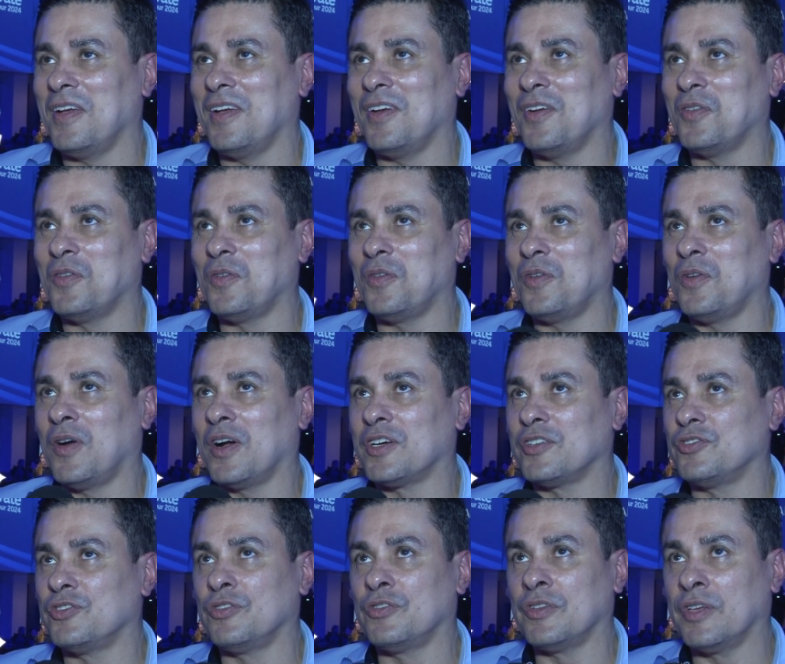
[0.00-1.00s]
Eu, eu
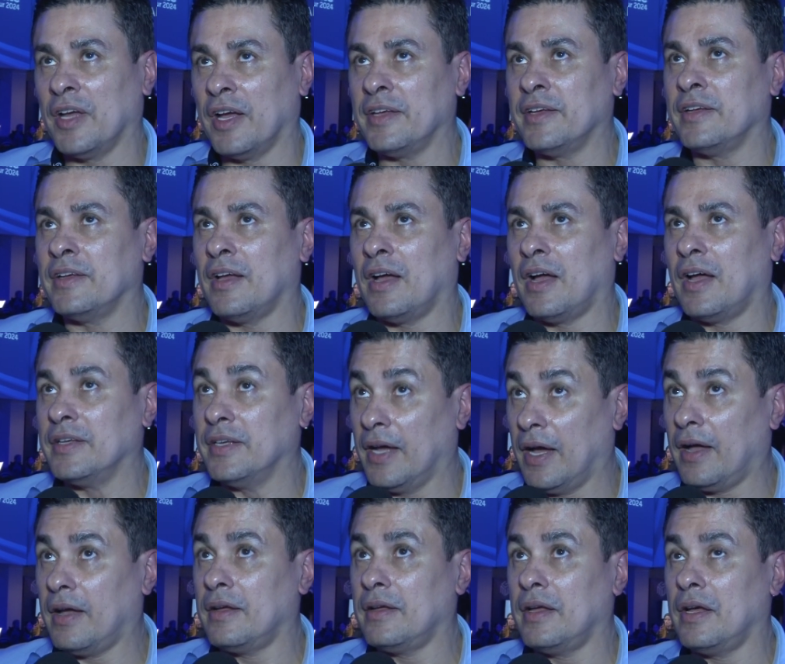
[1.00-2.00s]
acredito que a IA, a
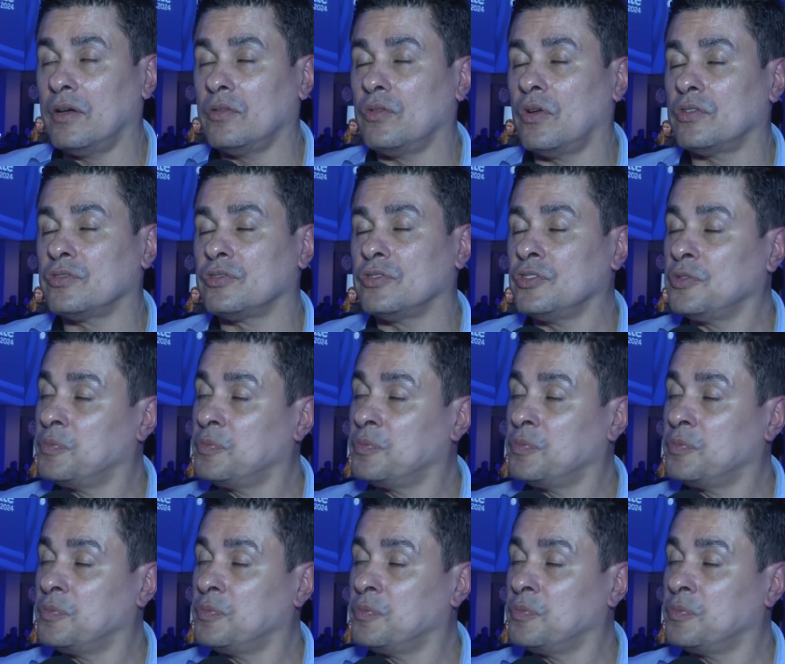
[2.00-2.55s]
IA é o nosso